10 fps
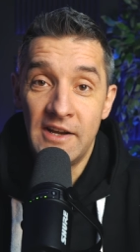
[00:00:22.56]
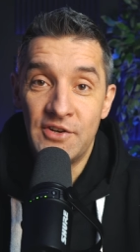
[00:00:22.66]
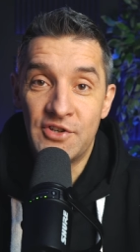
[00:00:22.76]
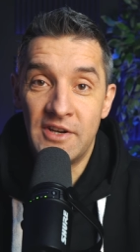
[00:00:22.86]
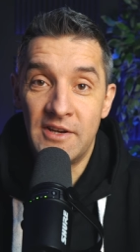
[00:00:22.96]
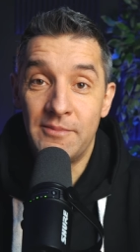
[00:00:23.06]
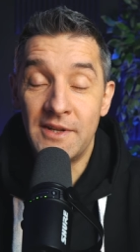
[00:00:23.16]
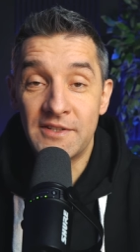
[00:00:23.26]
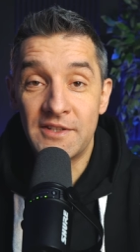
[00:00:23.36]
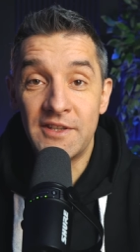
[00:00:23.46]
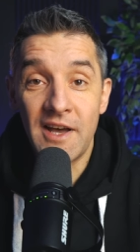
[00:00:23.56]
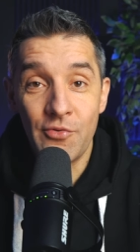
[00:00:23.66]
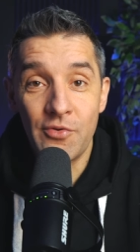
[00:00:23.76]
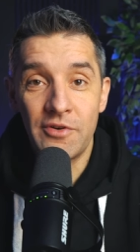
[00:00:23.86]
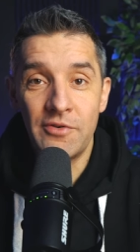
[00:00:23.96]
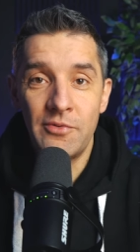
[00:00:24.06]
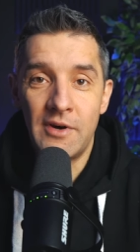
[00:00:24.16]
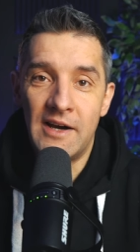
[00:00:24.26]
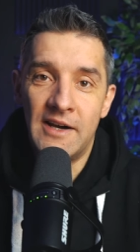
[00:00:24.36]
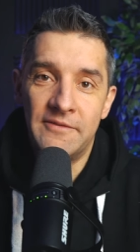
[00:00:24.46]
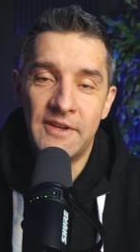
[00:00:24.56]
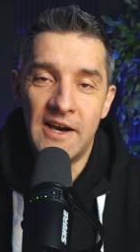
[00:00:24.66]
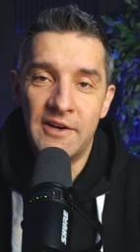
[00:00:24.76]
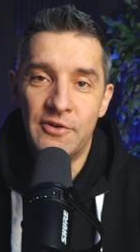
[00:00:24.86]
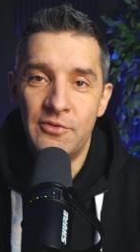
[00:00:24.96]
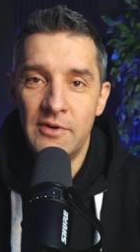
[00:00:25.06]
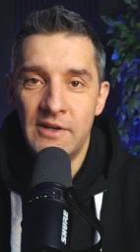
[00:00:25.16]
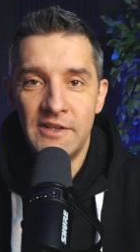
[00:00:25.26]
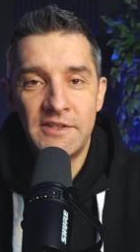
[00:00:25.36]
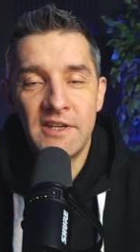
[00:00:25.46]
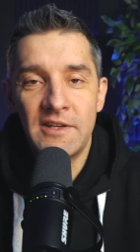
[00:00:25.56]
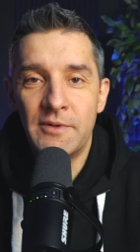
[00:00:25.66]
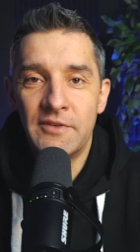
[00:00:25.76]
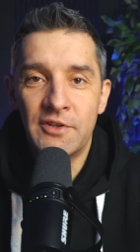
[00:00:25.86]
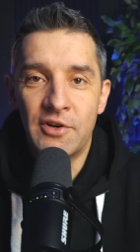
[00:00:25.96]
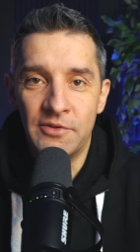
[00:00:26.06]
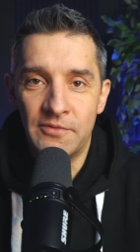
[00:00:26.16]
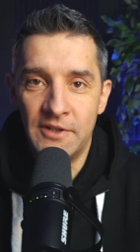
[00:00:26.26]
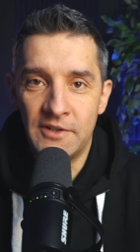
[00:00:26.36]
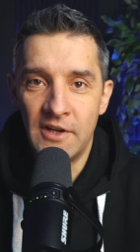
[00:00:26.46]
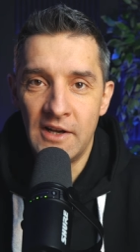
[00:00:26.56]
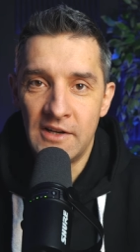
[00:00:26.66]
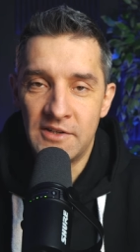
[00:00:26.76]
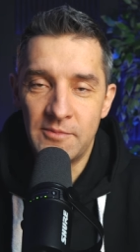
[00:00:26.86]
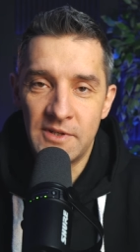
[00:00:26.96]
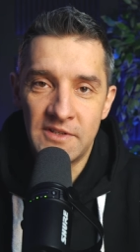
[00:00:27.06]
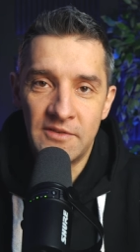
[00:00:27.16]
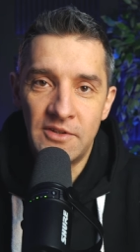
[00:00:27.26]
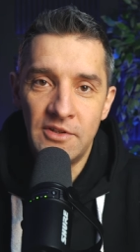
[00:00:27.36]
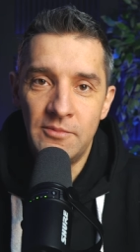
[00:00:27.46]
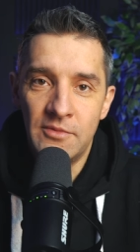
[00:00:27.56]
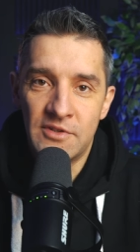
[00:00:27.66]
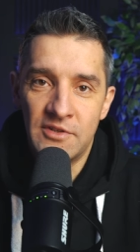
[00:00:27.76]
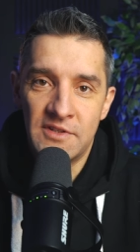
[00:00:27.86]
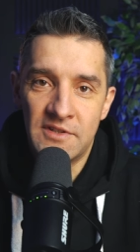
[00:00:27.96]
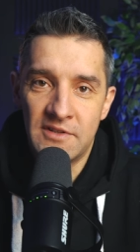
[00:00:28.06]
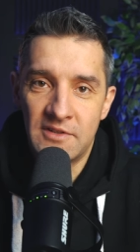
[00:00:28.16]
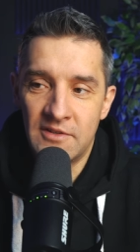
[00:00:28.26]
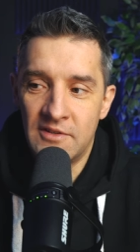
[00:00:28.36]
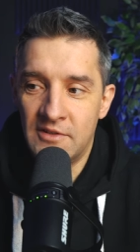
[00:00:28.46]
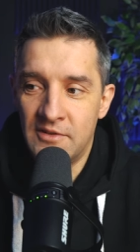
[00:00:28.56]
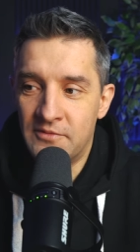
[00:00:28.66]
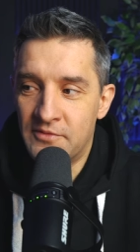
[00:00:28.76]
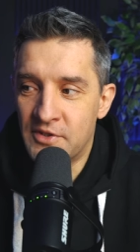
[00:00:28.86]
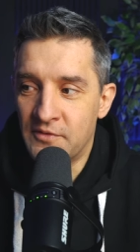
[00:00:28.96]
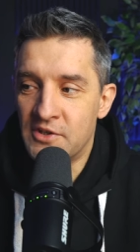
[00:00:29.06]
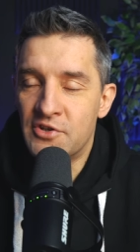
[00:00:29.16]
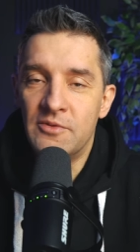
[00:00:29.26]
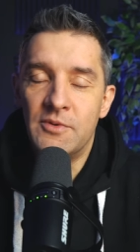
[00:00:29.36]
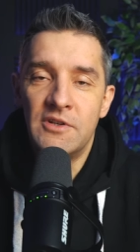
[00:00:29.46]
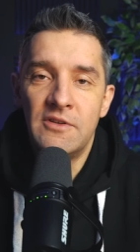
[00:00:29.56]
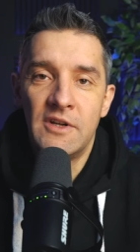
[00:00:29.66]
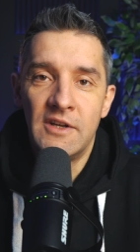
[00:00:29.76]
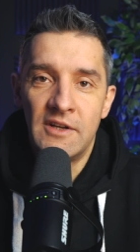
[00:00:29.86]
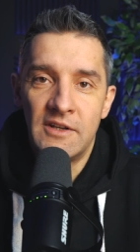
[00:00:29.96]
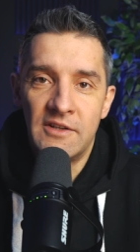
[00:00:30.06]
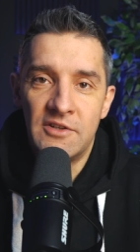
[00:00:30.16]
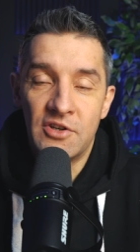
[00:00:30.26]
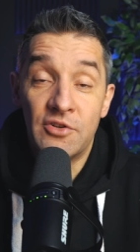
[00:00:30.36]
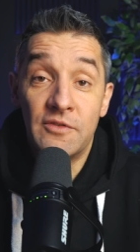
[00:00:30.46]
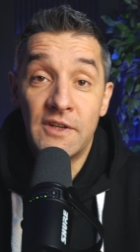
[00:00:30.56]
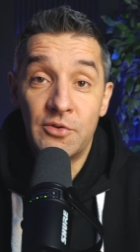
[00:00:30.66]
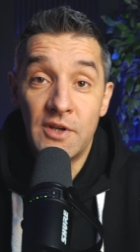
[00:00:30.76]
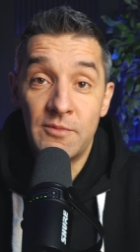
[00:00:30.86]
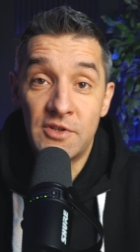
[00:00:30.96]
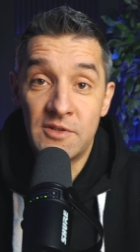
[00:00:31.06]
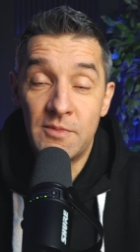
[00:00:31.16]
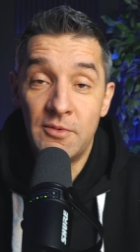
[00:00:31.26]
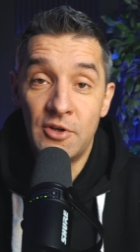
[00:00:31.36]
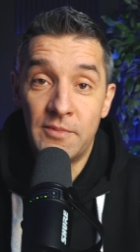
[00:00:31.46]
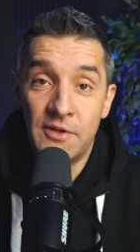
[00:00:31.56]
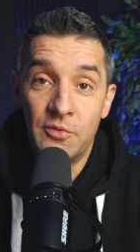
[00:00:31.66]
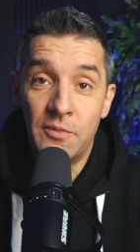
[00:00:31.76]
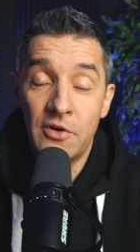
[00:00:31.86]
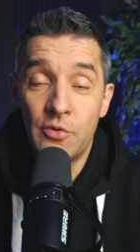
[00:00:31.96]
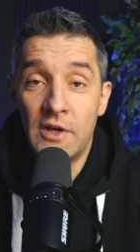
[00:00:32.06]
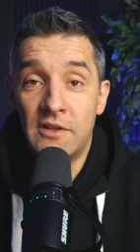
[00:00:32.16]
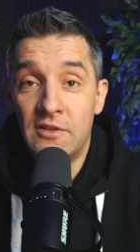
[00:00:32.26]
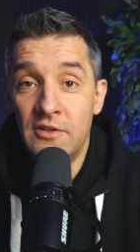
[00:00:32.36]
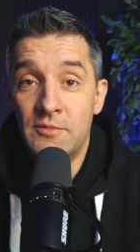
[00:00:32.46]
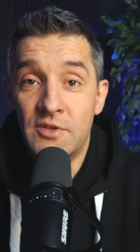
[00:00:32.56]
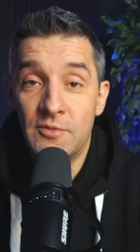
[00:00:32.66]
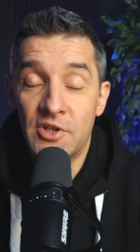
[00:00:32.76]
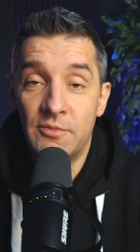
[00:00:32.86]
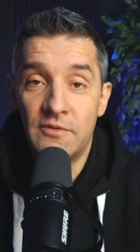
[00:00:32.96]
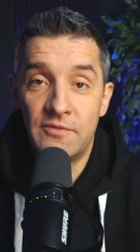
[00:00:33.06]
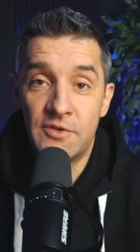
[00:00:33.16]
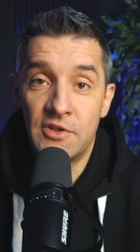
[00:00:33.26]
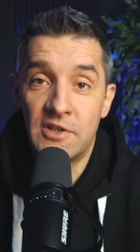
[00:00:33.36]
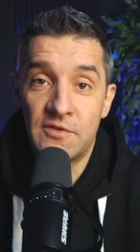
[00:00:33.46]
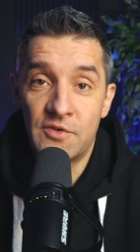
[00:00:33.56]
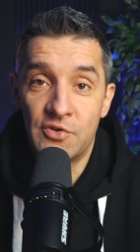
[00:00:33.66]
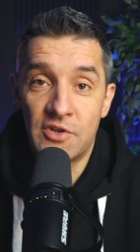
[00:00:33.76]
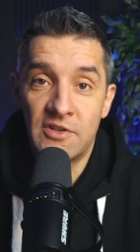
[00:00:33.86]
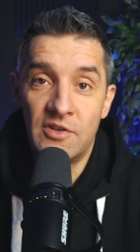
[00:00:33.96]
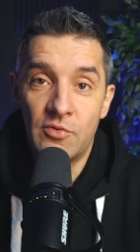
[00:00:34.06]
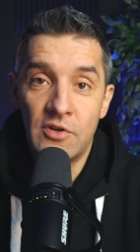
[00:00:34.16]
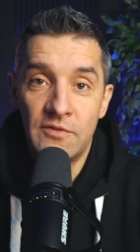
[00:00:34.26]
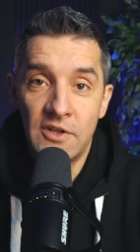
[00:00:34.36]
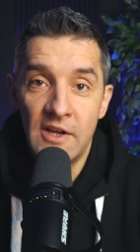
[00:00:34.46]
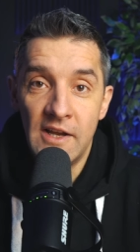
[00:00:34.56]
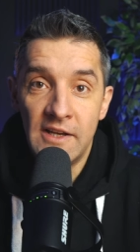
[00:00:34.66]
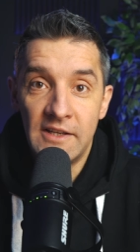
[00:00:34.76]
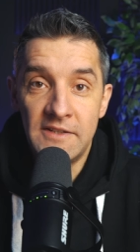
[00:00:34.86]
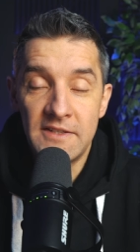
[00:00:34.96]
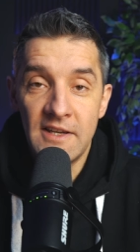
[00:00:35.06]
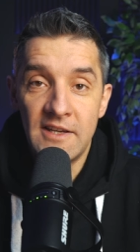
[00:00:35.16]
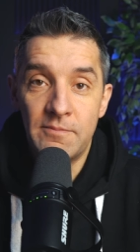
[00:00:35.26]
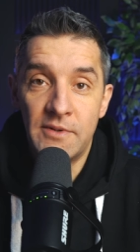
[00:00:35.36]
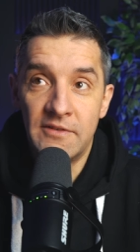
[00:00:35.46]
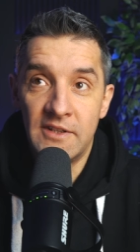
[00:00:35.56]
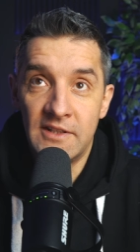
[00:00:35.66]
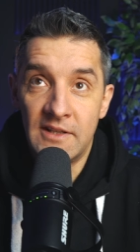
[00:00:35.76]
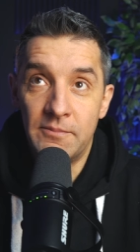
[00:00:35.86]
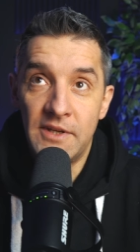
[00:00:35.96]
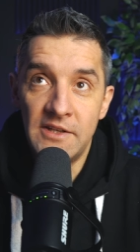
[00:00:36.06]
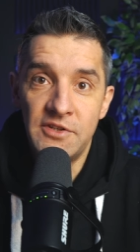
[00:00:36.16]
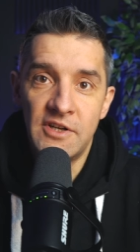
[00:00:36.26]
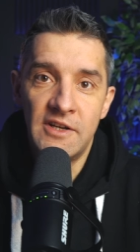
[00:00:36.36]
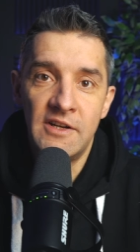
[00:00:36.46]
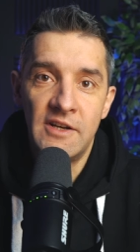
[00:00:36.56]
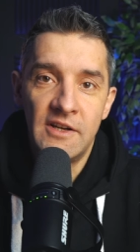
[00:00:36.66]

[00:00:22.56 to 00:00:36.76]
że między nauką a wiarą istnieje pewien konflikt, że między tym, co jest y, w co wierzymy, Y, czego dowiadujemy się z Biblii o Panu Bogu, a tym, co możemy wczytać w książkach naukowych, istnieje pewne napięcie.